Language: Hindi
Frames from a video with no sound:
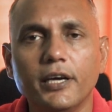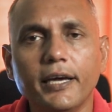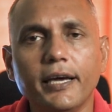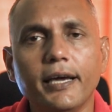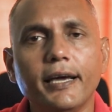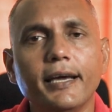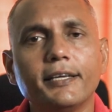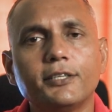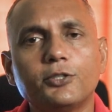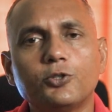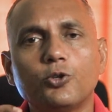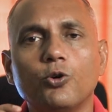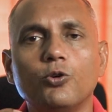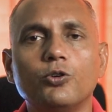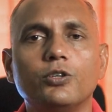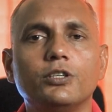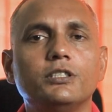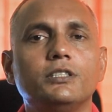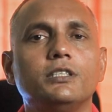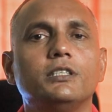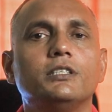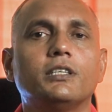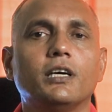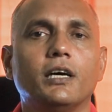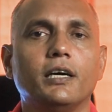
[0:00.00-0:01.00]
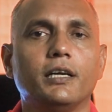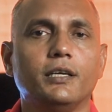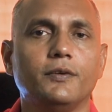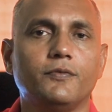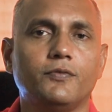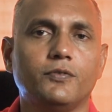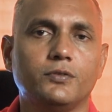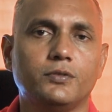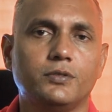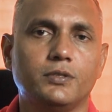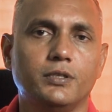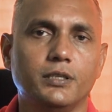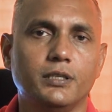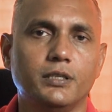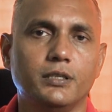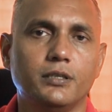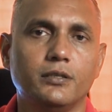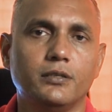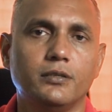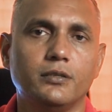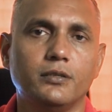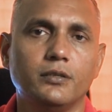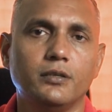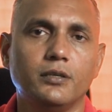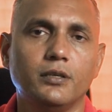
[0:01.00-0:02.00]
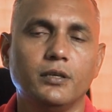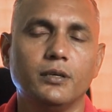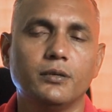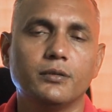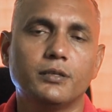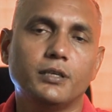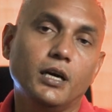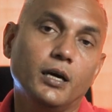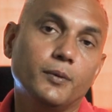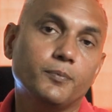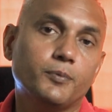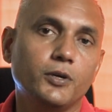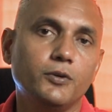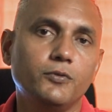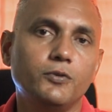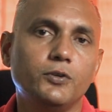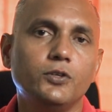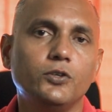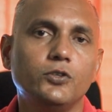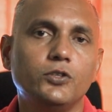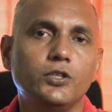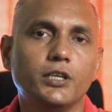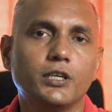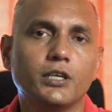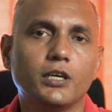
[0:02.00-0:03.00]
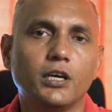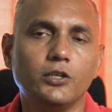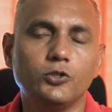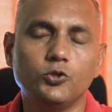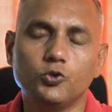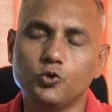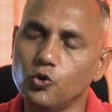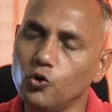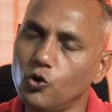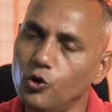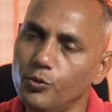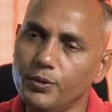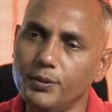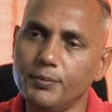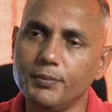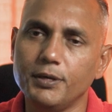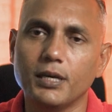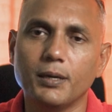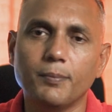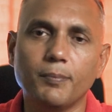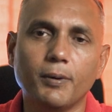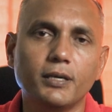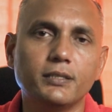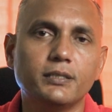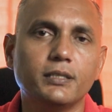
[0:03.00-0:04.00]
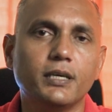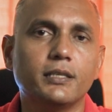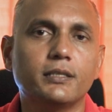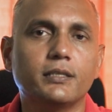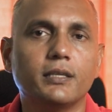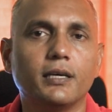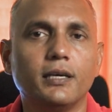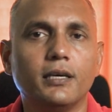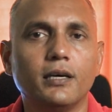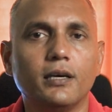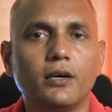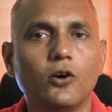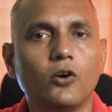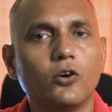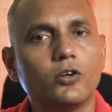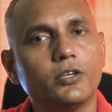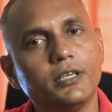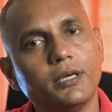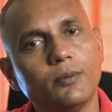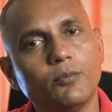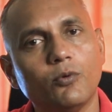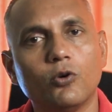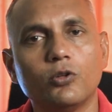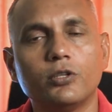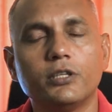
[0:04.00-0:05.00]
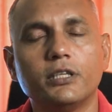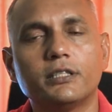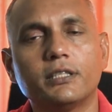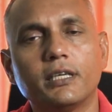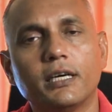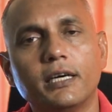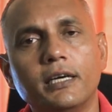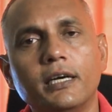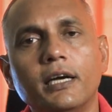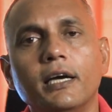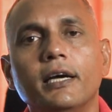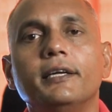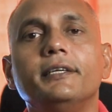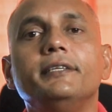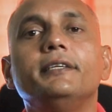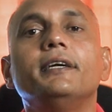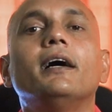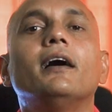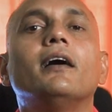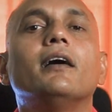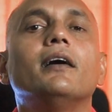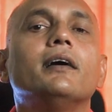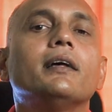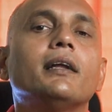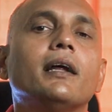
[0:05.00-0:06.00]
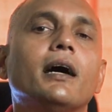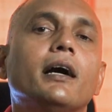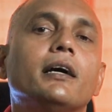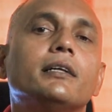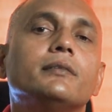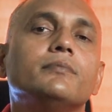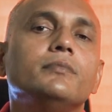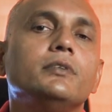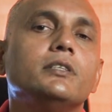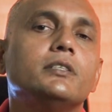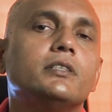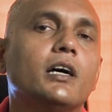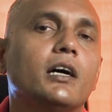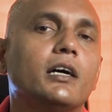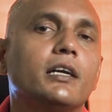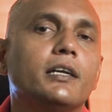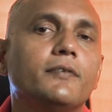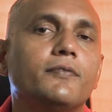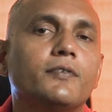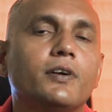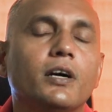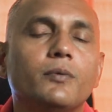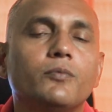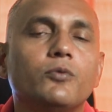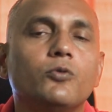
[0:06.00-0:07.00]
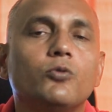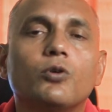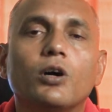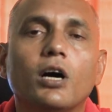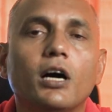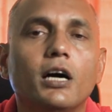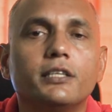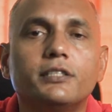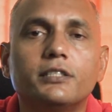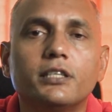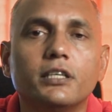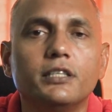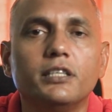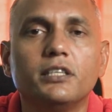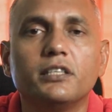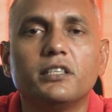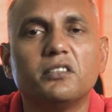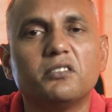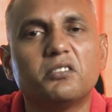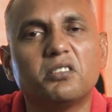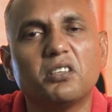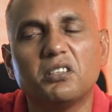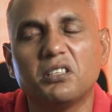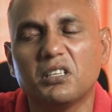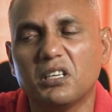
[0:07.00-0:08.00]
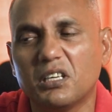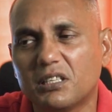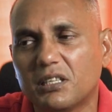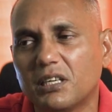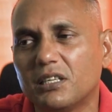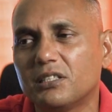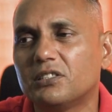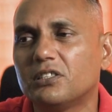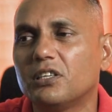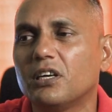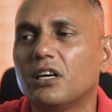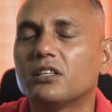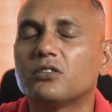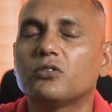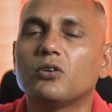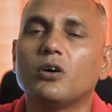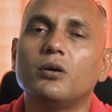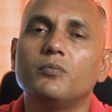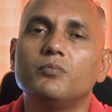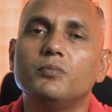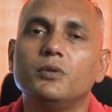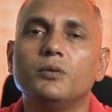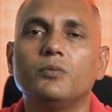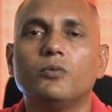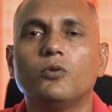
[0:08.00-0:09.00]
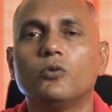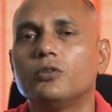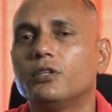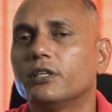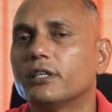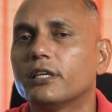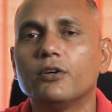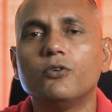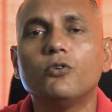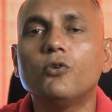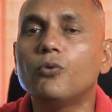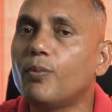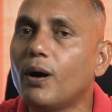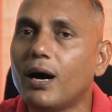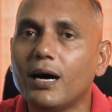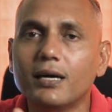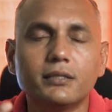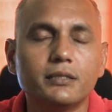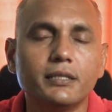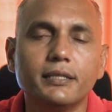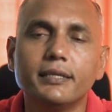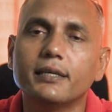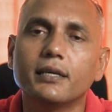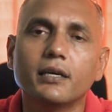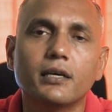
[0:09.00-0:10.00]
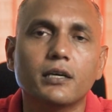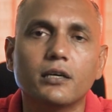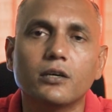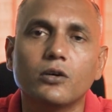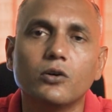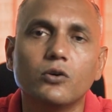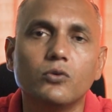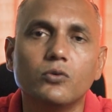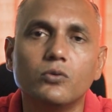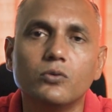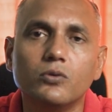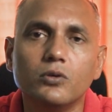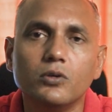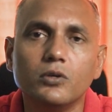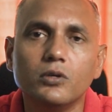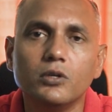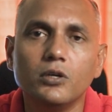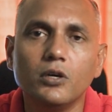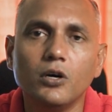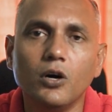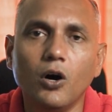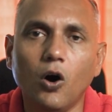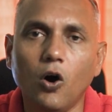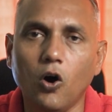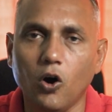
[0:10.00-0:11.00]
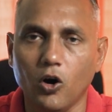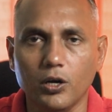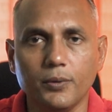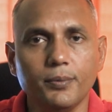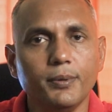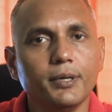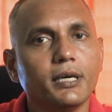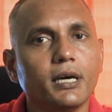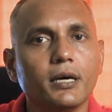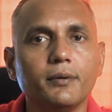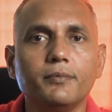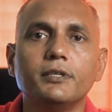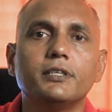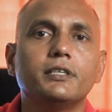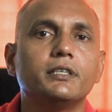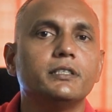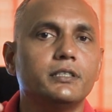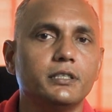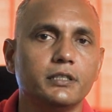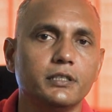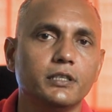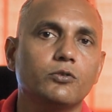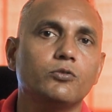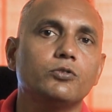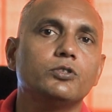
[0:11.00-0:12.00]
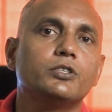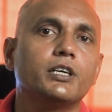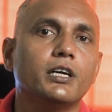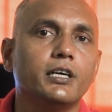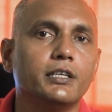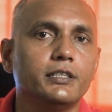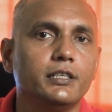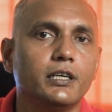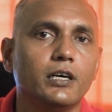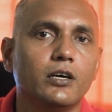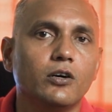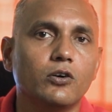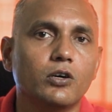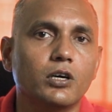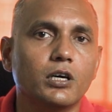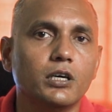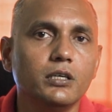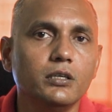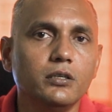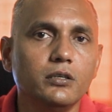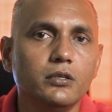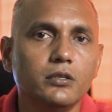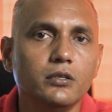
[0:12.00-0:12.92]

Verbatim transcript: एक छोटी सी तारीफ उसने कि आपके वीडियो देखा जो भी मेरे पास आता है और ये बोल देता है ये हर आदमी तारीफ का भूखा ऐसे नहीं कि सनत अच्छा तो हम भी बोल देंगे वो बात नहीं कर रहा हूं और भी कभी किसी ने कुछ कह दिया होगा